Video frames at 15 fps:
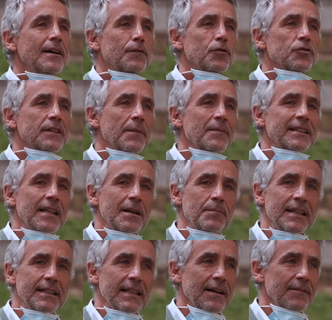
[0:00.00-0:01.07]

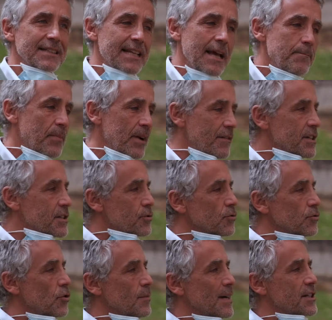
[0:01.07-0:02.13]
fondamentalmente ha sempre
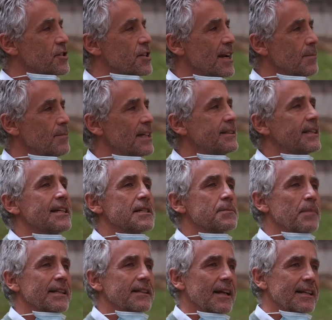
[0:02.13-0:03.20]
vissuto marginalmente
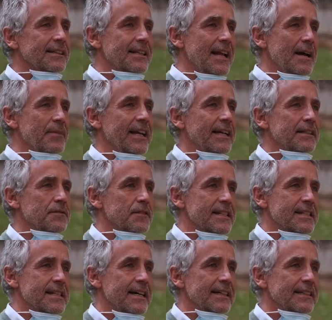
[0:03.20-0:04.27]
rispetto alla dinamica di
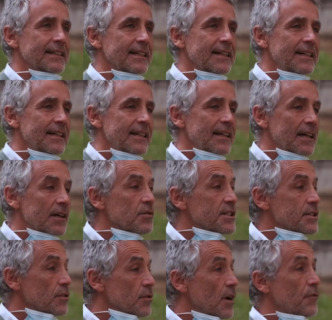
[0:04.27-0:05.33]
Frascati e
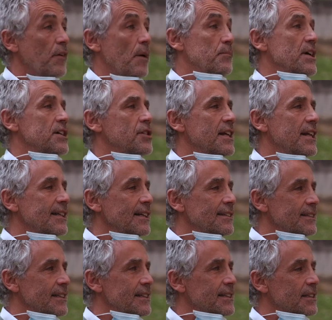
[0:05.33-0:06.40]
questo a noi fa piacere
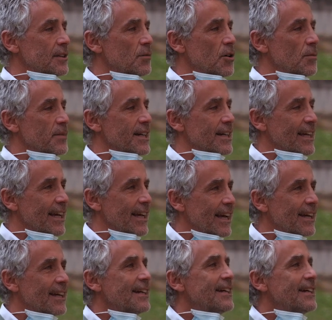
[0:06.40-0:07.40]
tantissimo perché